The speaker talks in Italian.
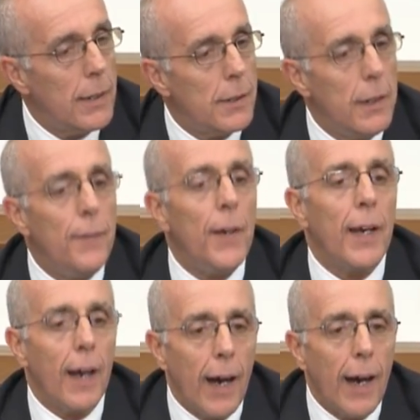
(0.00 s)

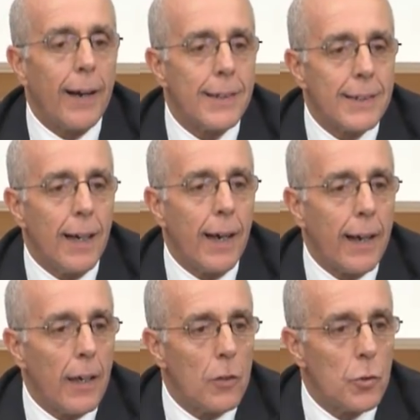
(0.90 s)
significa
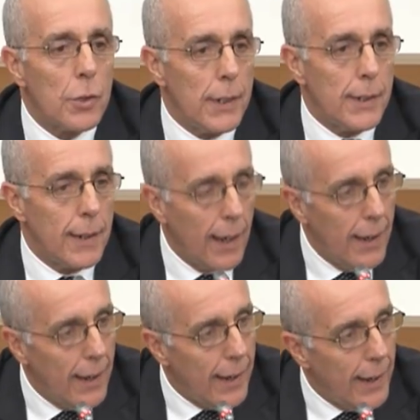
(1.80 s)
arrestare la giustizia
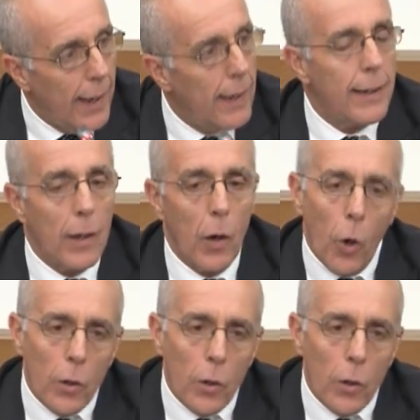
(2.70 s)
e anche da,